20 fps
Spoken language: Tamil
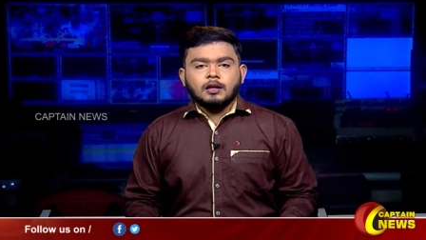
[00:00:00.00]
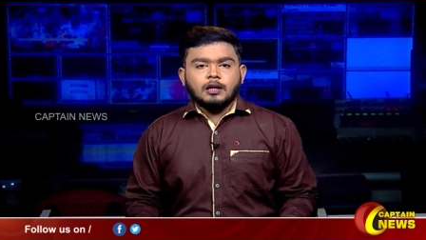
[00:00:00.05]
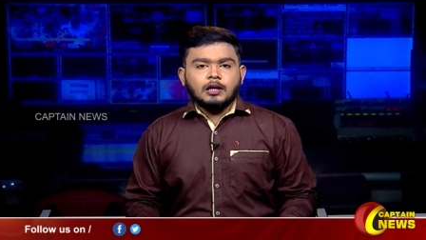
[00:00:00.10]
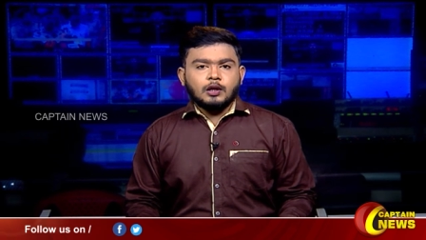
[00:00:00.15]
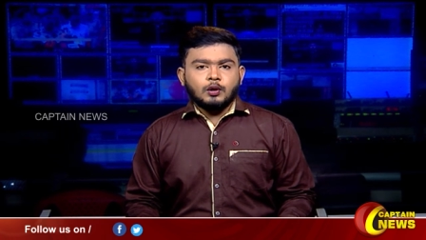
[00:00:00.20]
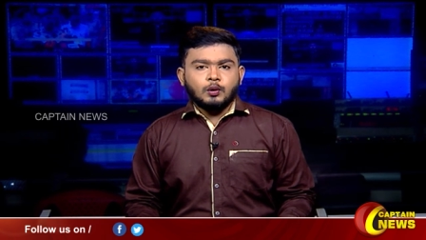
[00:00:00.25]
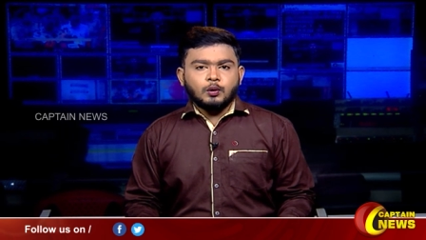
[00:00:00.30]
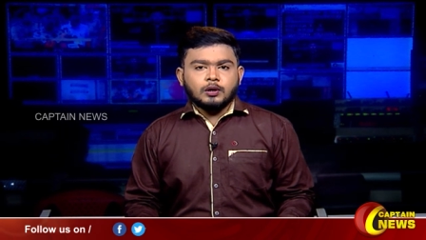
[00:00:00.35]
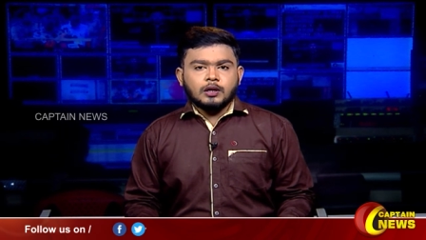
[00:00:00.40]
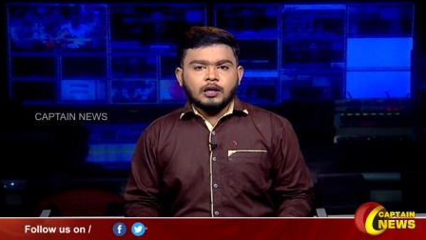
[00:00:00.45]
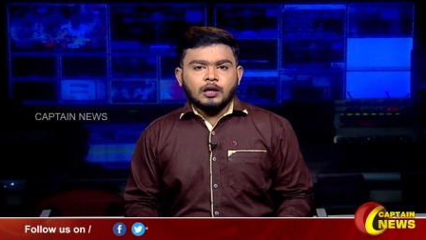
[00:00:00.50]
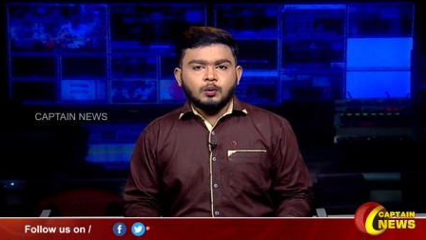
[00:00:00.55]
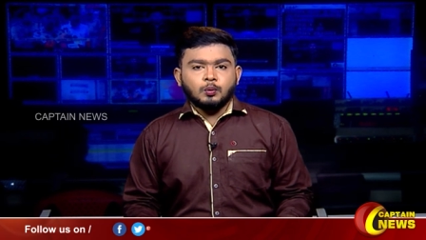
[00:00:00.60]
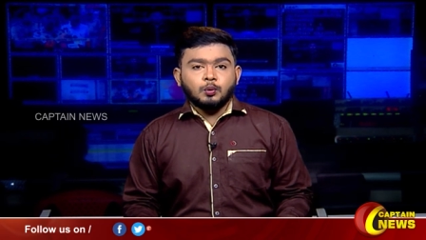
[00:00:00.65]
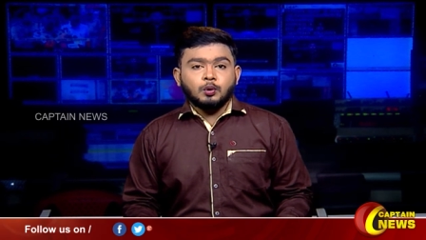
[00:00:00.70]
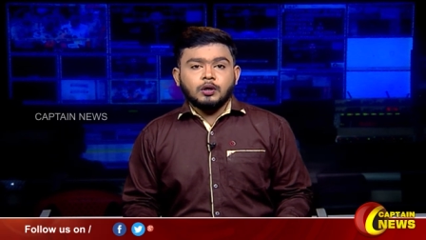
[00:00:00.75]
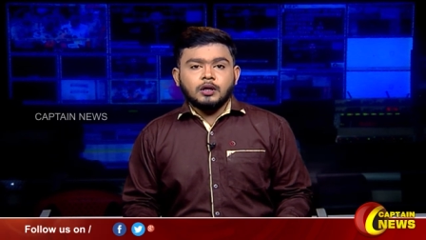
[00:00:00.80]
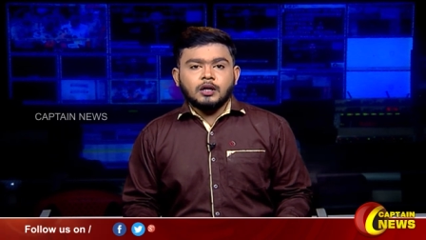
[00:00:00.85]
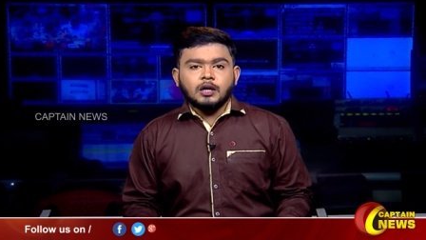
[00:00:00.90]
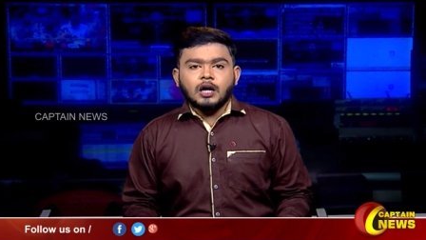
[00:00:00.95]
ஈரோட்டில்
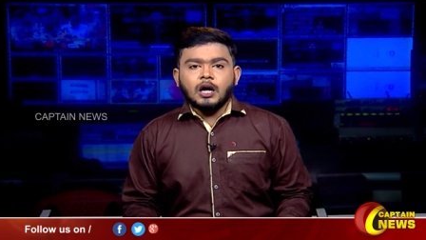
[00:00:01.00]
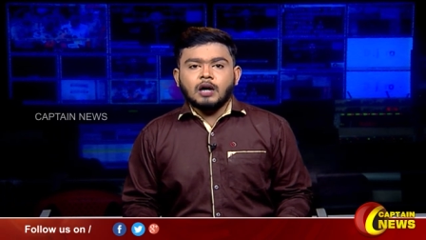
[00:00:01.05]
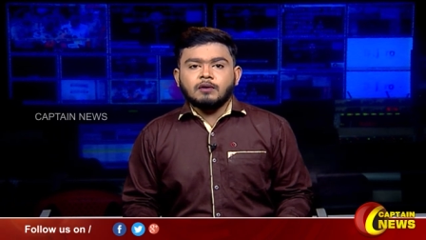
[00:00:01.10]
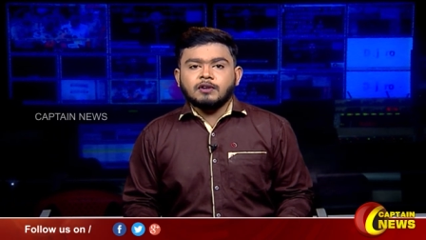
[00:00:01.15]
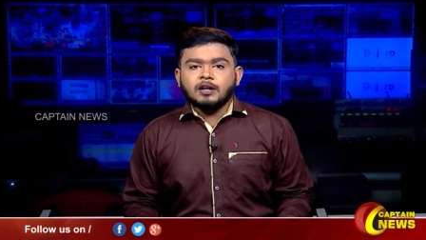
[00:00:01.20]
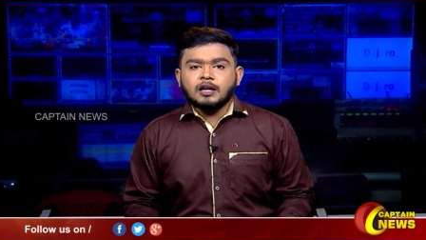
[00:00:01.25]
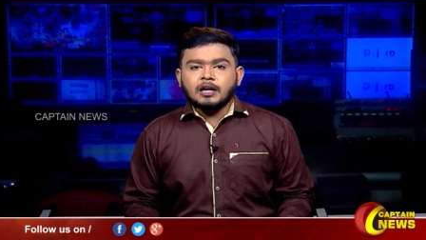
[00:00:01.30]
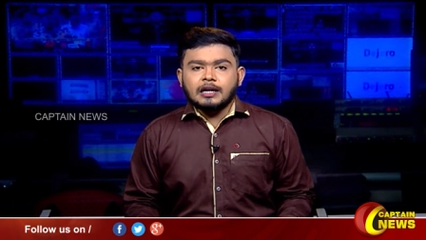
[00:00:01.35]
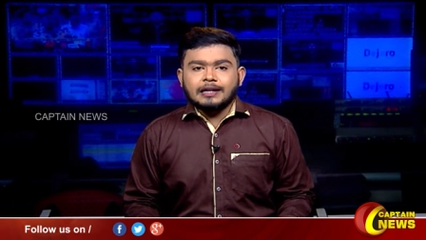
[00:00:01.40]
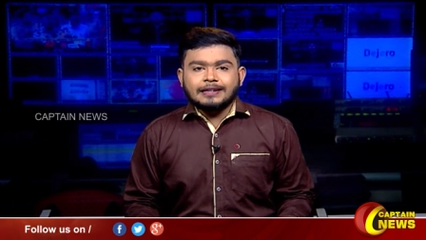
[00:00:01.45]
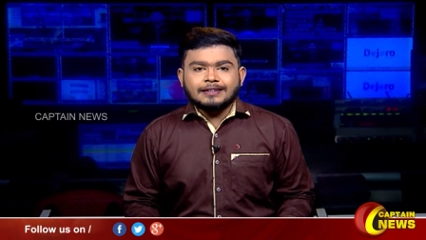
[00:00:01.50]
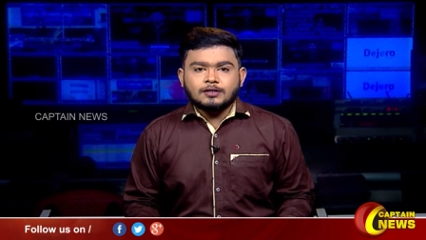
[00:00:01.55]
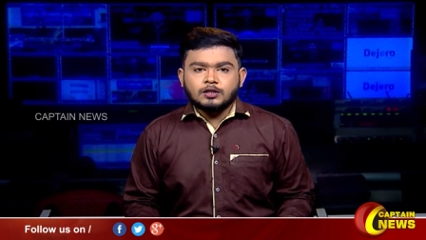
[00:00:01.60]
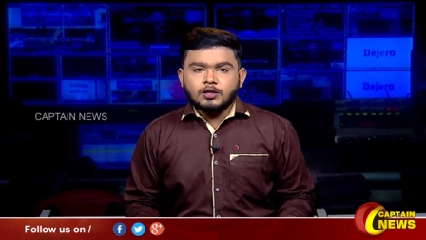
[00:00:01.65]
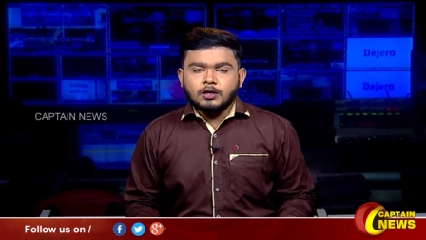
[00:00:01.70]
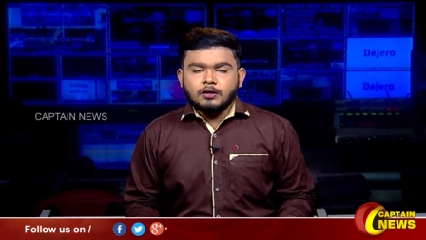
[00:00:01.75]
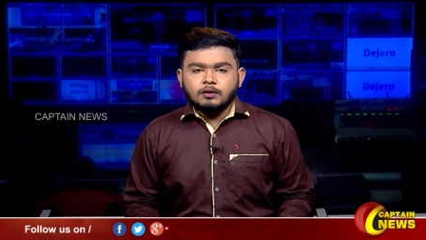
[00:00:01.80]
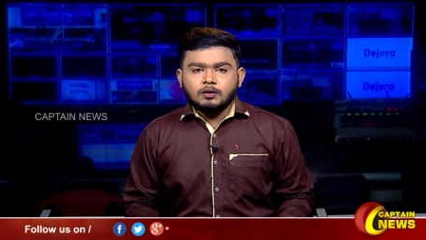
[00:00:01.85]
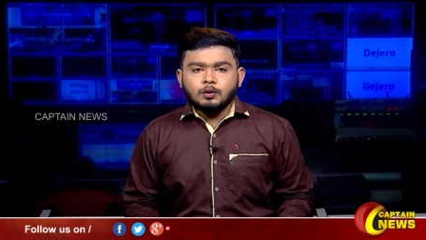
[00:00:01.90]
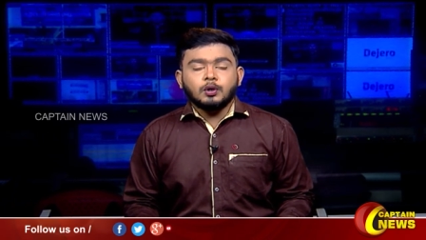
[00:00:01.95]
உரிய
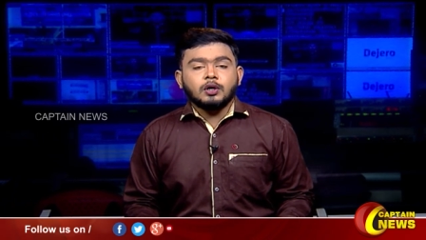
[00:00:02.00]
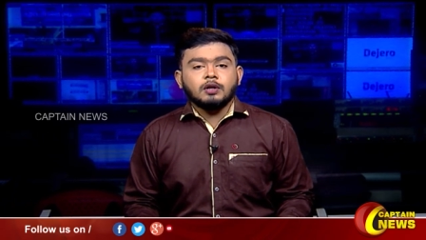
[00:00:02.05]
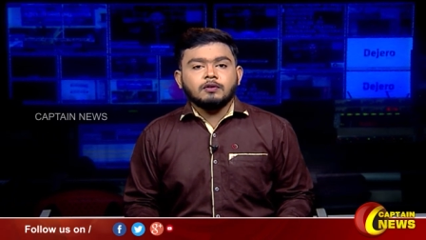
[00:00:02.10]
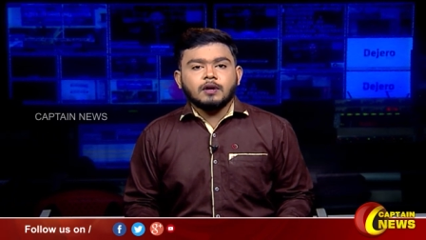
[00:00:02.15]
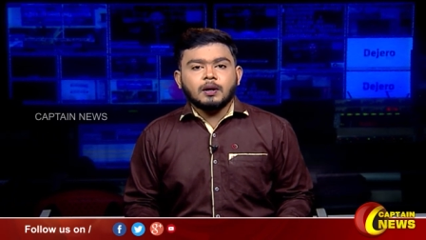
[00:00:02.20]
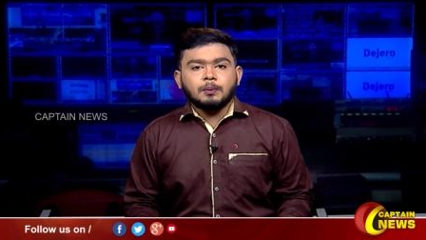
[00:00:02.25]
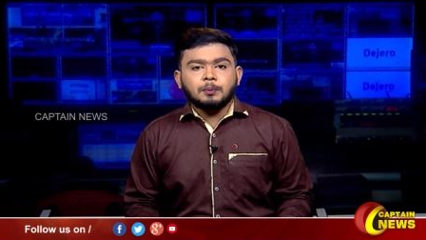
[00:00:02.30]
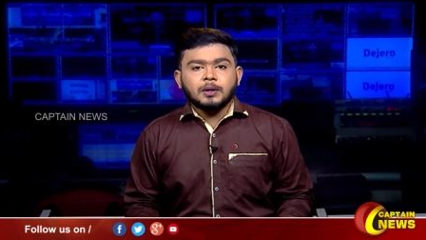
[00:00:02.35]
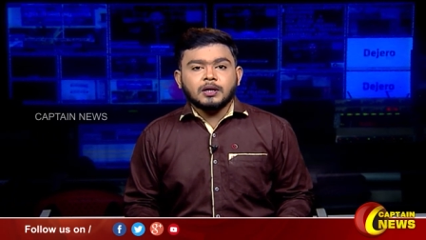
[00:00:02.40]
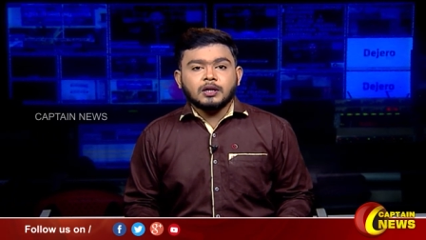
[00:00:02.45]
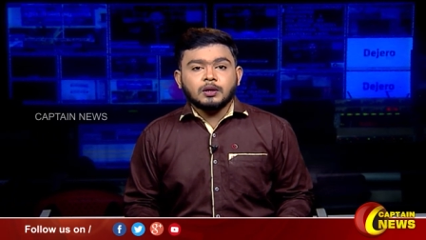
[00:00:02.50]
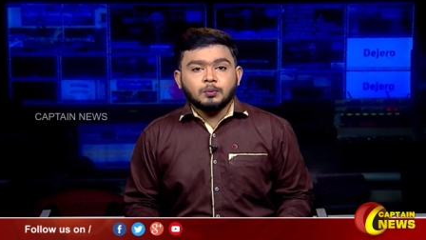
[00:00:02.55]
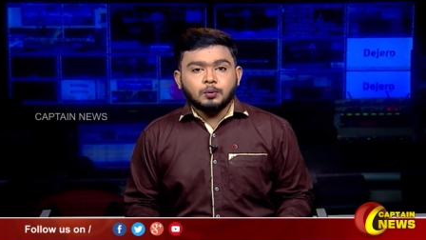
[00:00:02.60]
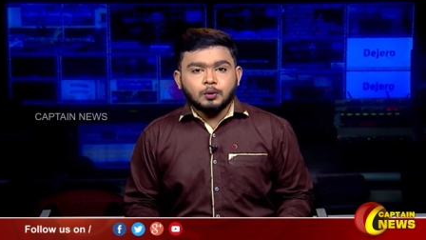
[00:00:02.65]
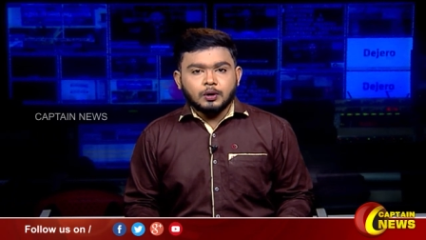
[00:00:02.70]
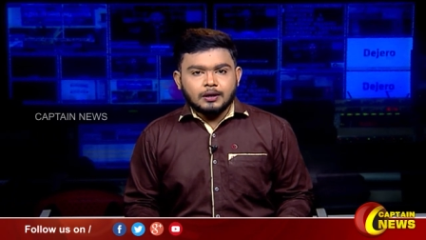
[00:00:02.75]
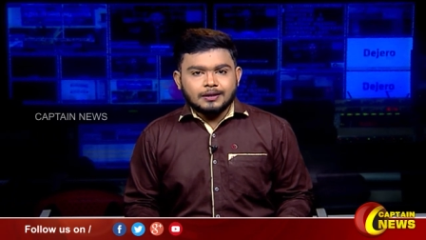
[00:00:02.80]
ஆவணங்களின்றி வரப்பட்ட